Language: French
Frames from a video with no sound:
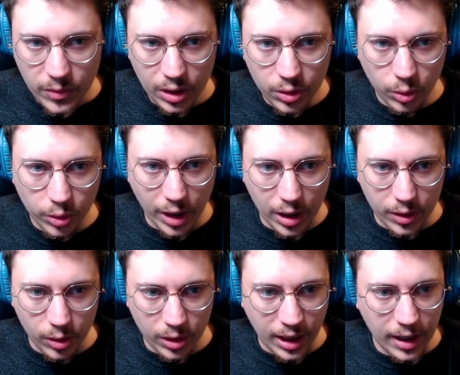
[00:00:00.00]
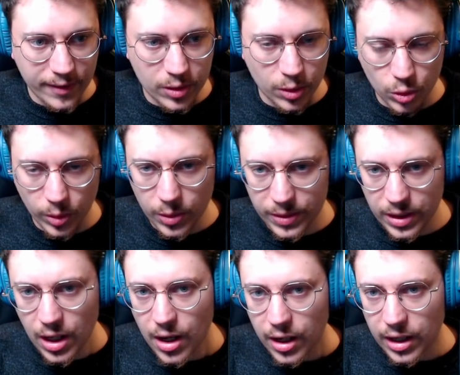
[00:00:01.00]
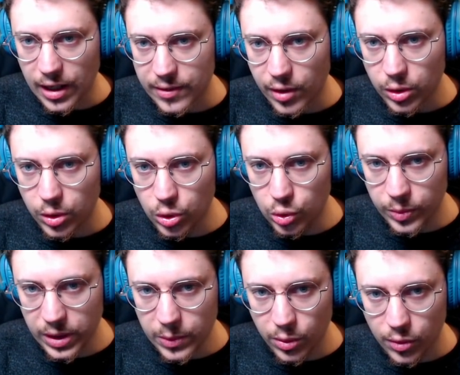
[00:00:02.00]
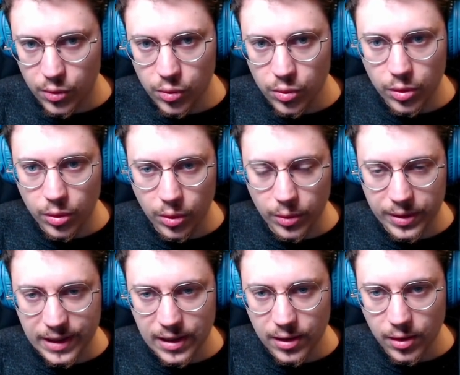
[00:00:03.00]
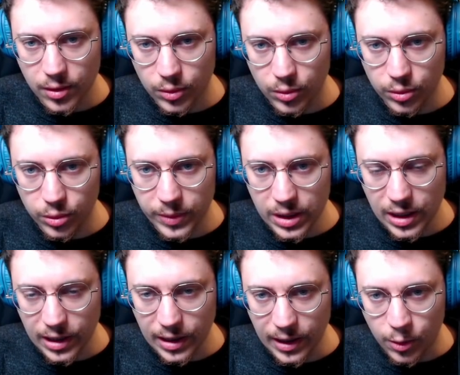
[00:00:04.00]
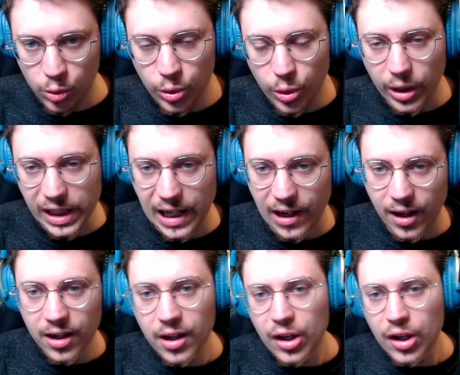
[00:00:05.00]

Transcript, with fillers: donc voilà, Graves Zoé aussi. Et à savoir que Yumi, pour le coup, le, skin de Yumi, les couleurs qu'elle a,